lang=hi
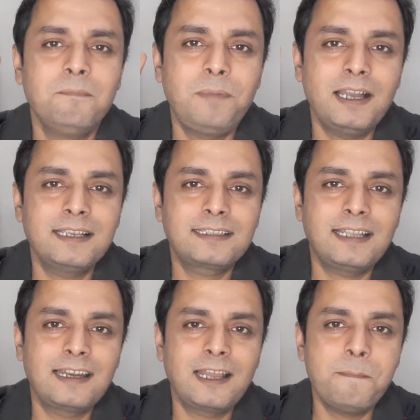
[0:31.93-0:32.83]

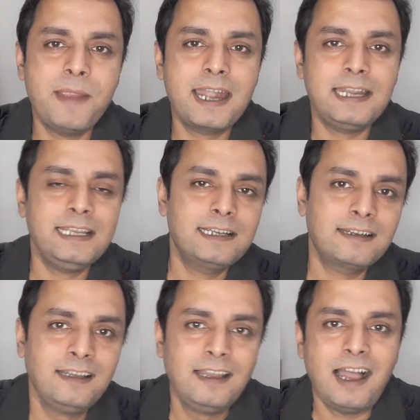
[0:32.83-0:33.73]
पाकिस्तान का बैट
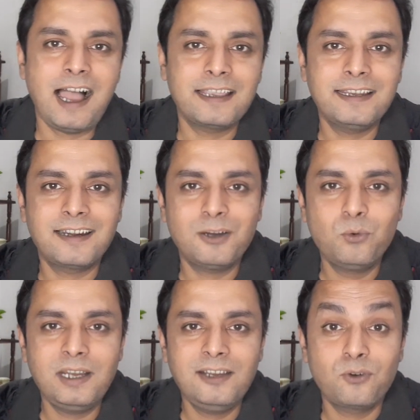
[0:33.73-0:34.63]
लेकर आगे खड़ा
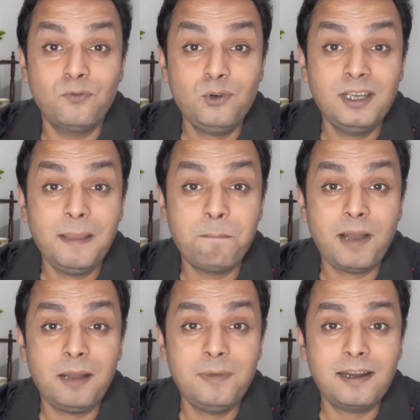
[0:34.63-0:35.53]
हुआ है और वो है
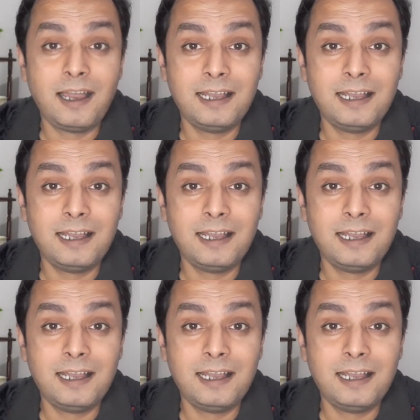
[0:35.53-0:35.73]
बाबर